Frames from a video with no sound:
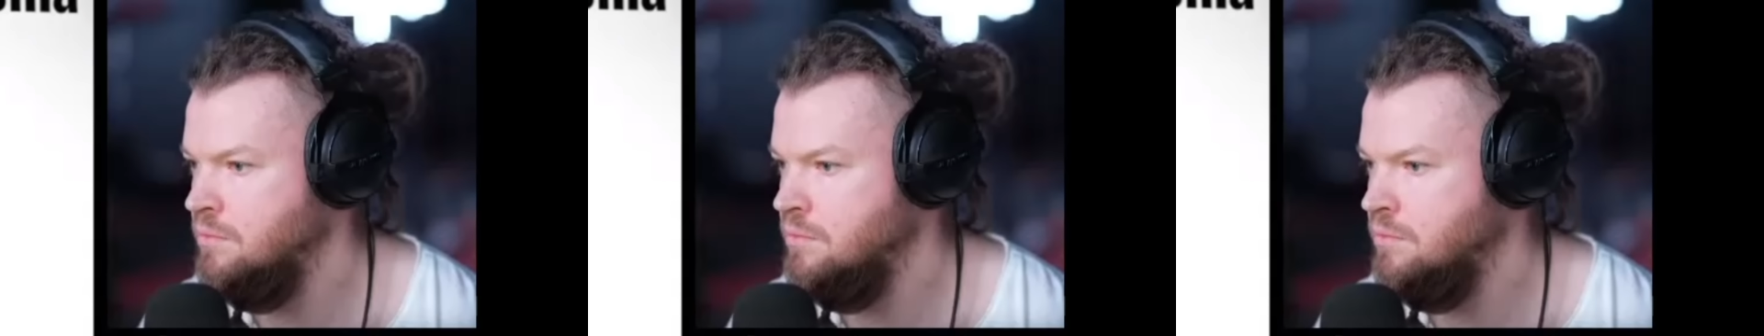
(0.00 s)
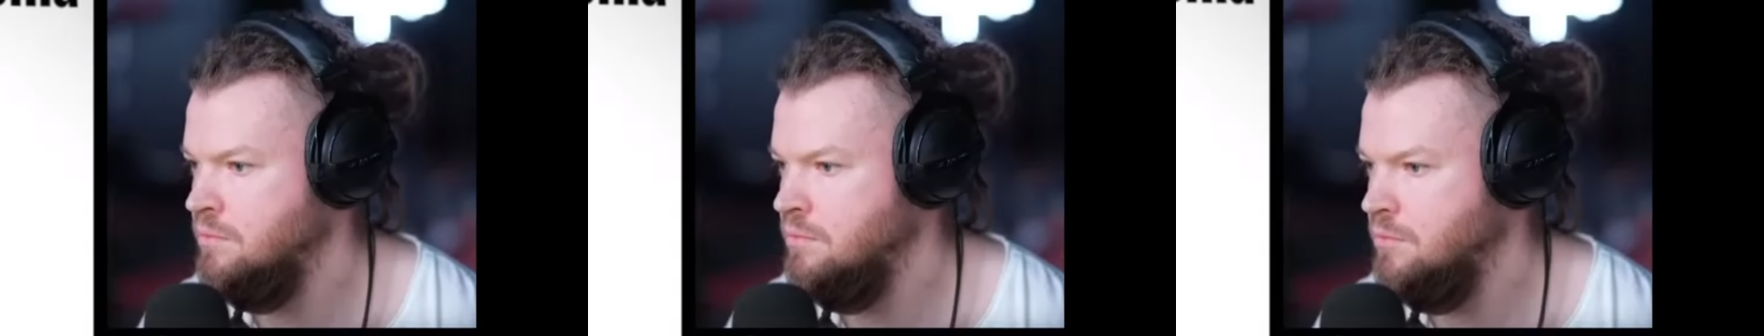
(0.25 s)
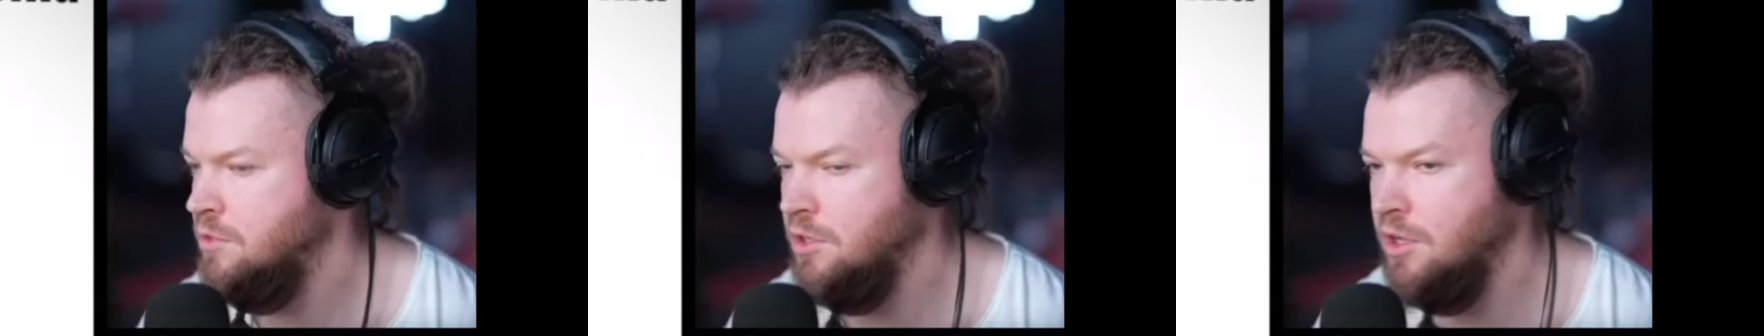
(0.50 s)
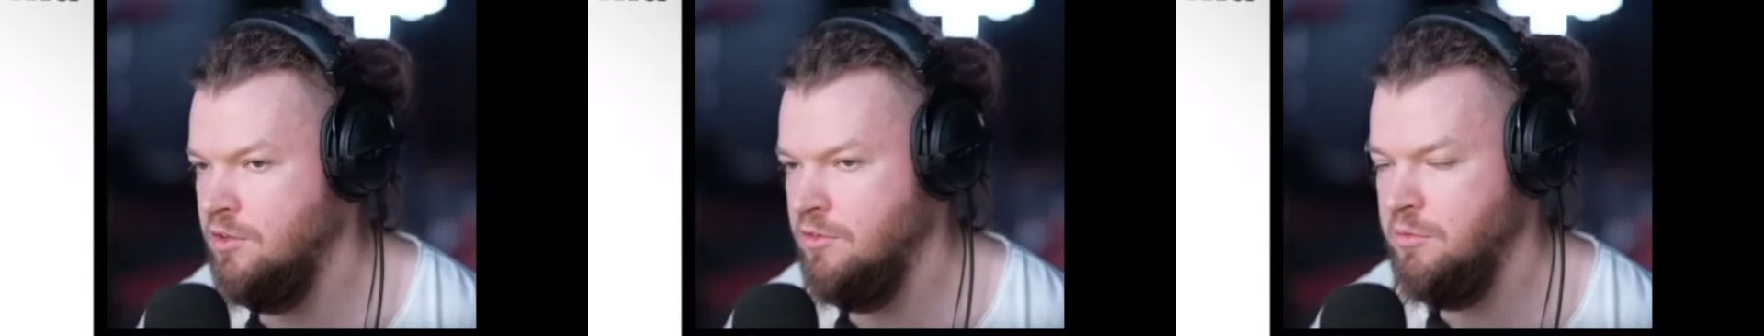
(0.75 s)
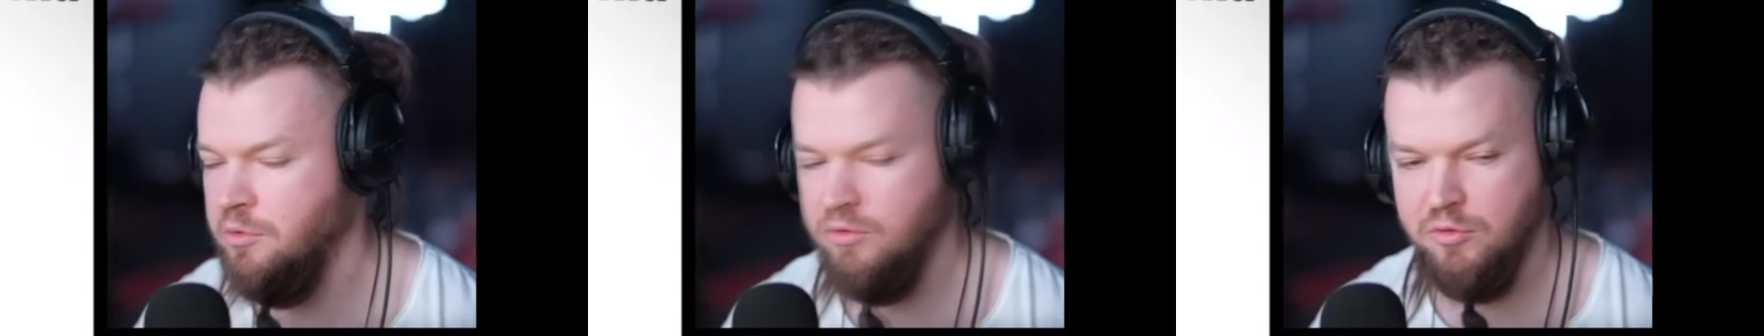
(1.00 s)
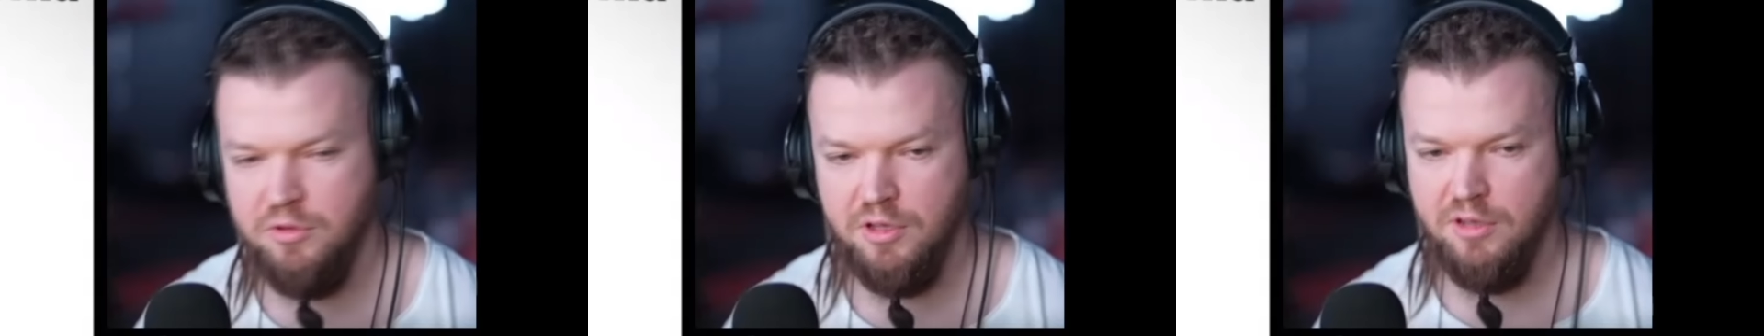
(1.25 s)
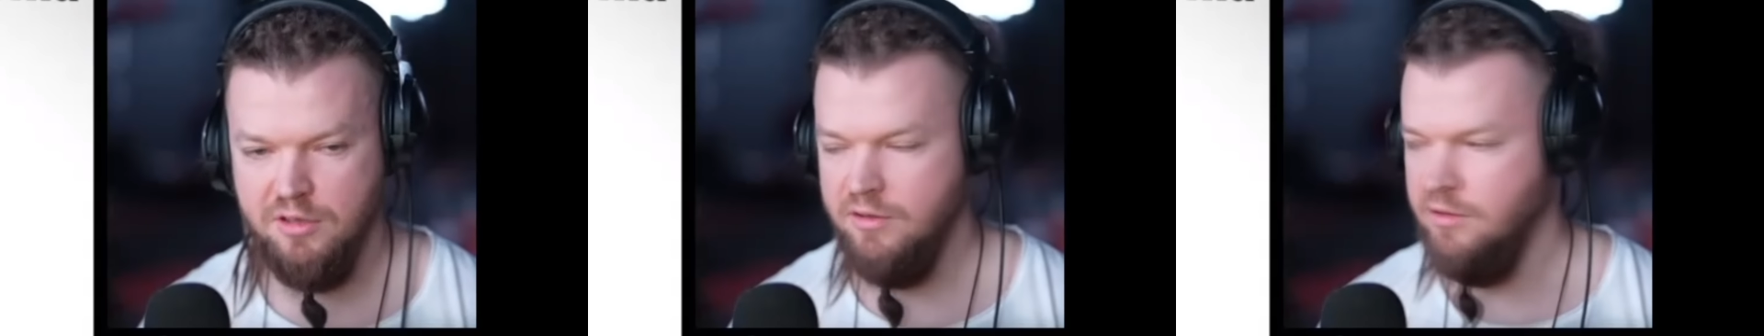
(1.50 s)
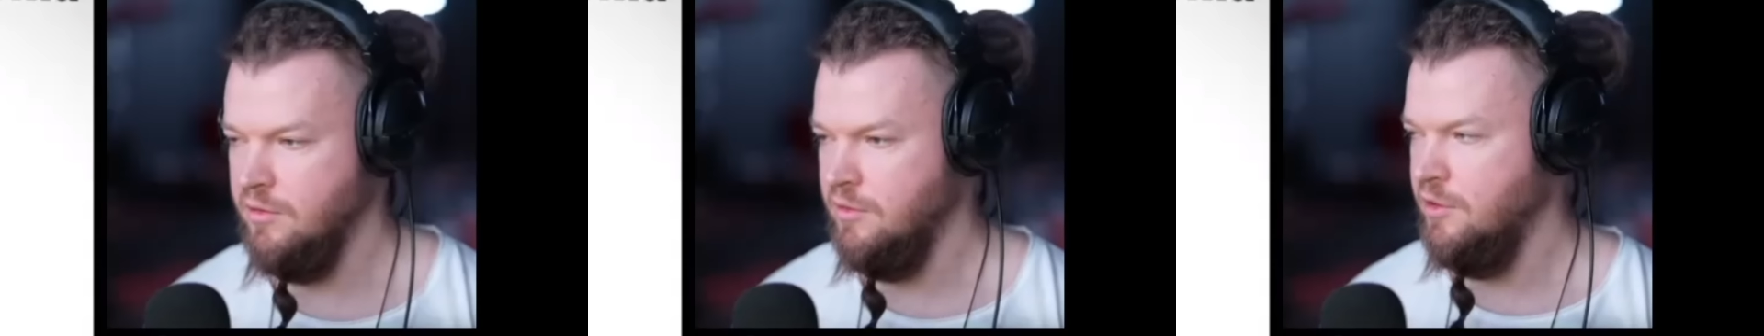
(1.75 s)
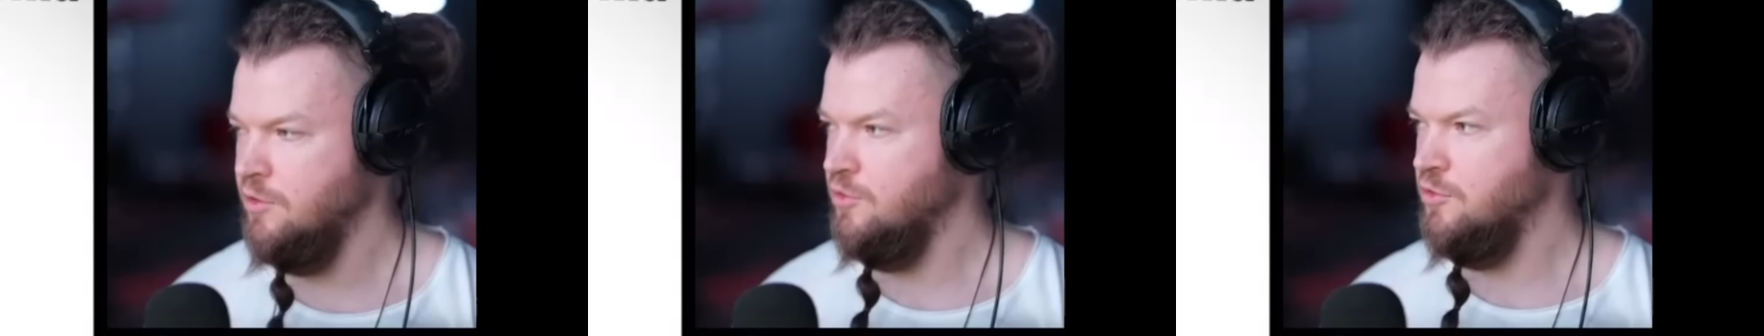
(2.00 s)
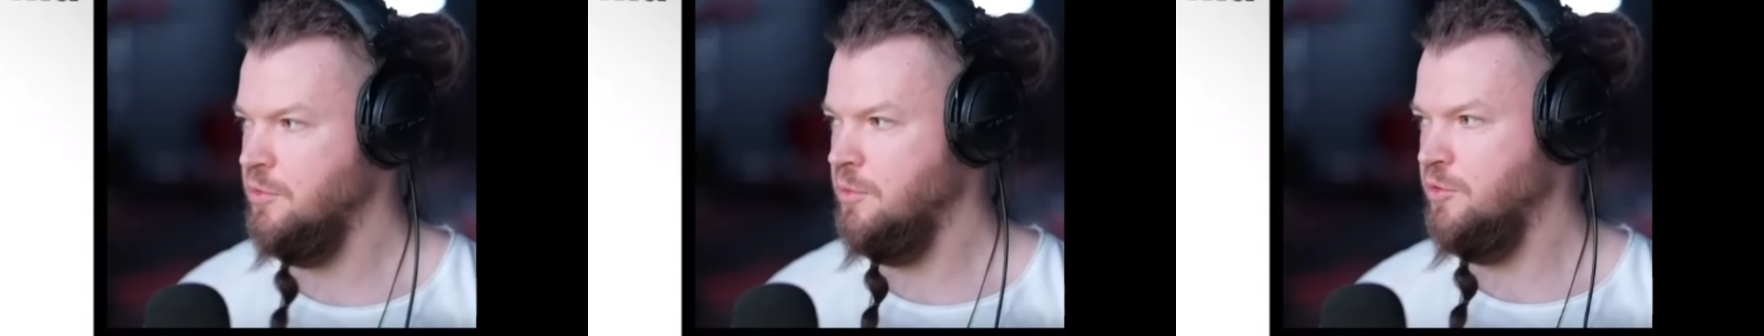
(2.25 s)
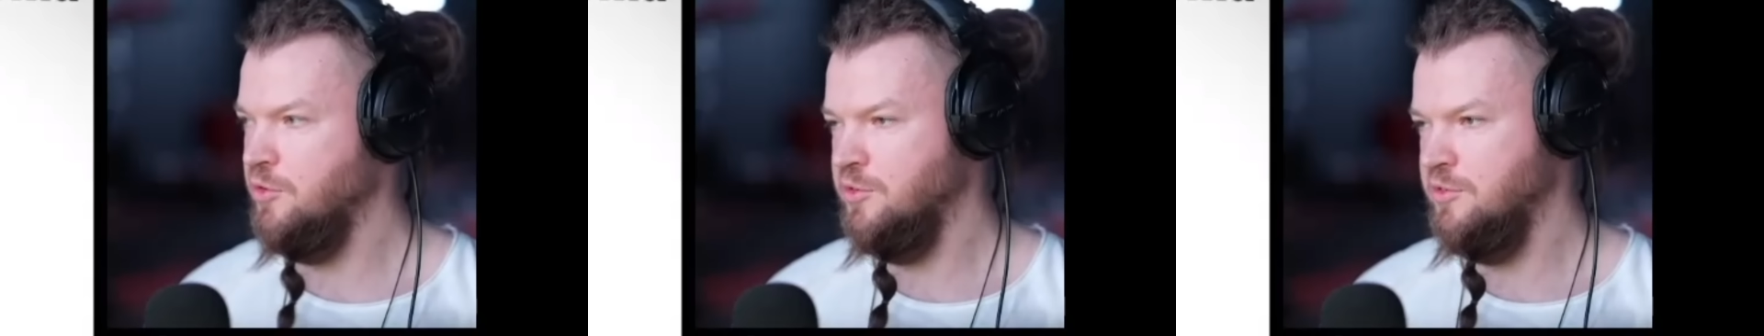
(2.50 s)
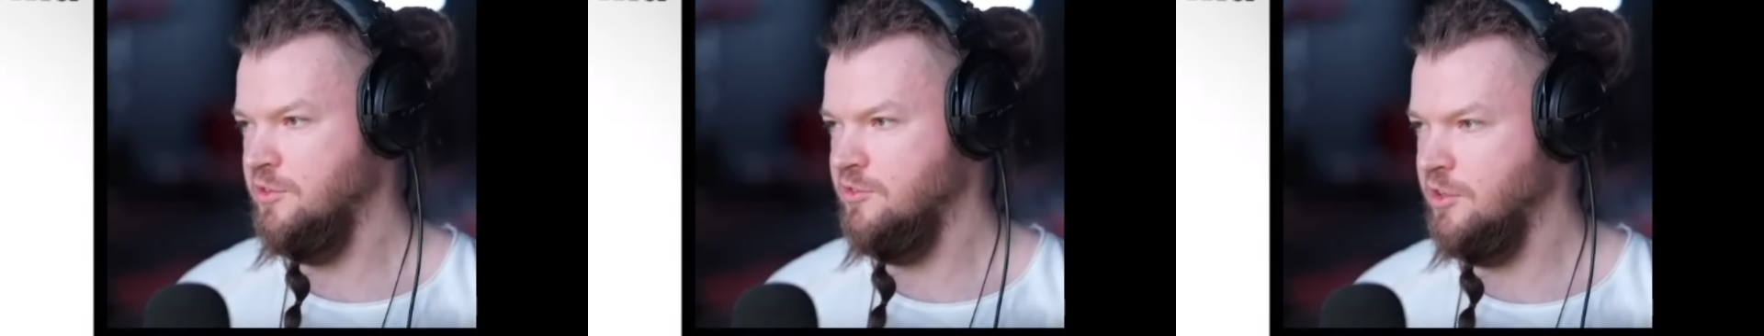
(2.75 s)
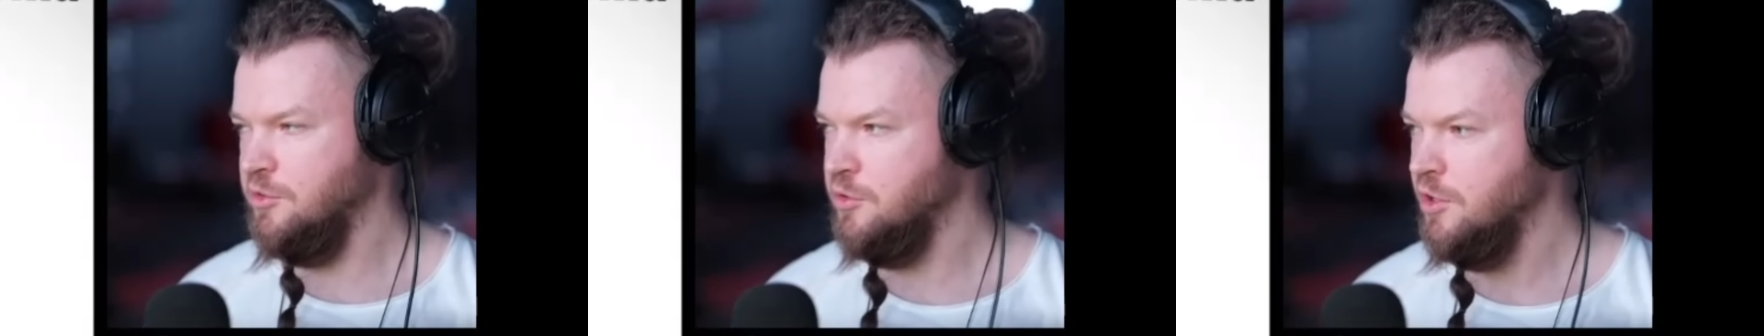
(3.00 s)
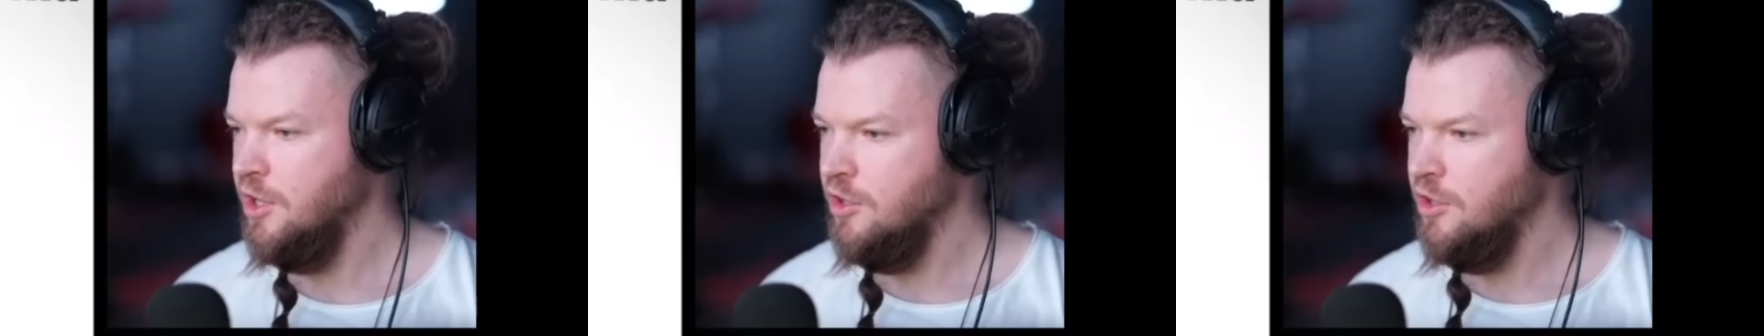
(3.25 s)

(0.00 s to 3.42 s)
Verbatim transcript: Jak możemy... Czekajcie, bo tutaj y, nie rozumiem do końca czatu.